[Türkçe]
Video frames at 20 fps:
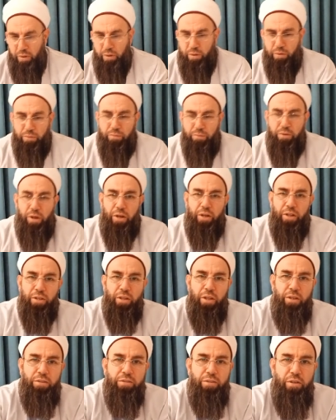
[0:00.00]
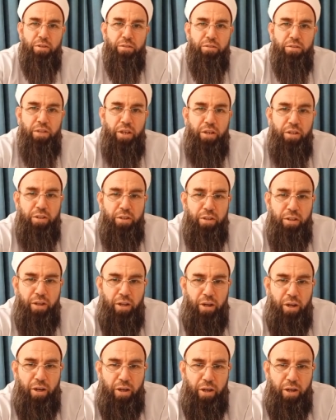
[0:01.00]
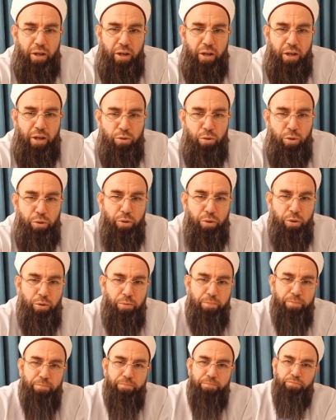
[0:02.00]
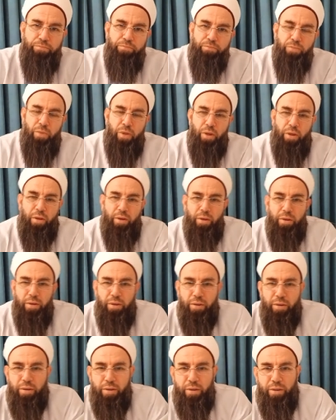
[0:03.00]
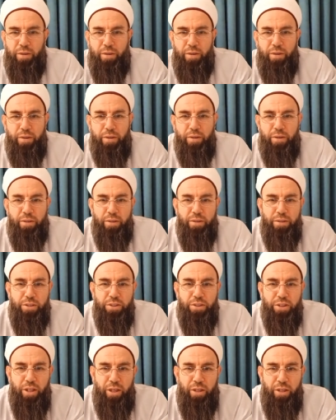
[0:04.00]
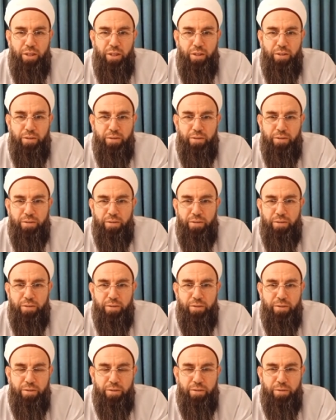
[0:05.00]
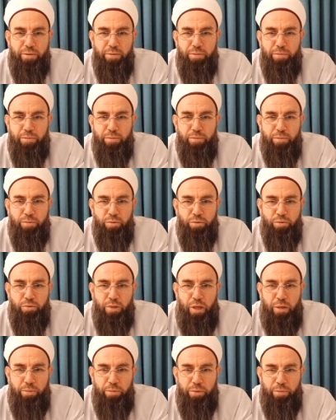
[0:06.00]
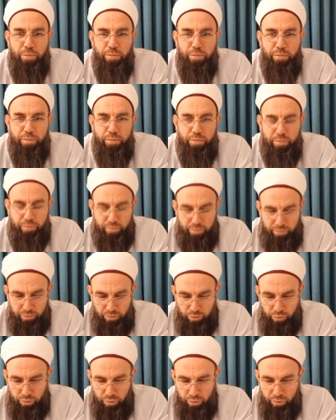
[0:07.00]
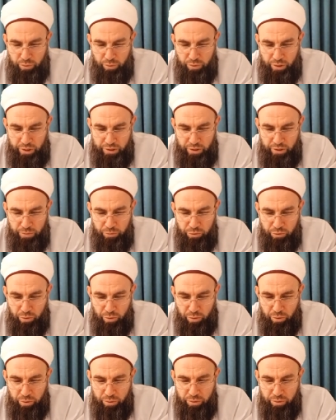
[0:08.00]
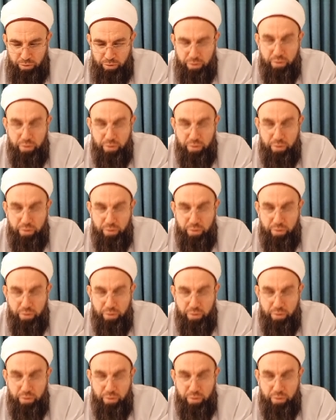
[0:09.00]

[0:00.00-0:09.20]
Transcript: Farkındaysanız yayın ara ara donuyor. Ee, inşallah e, güzel bir gün gecemiz olur.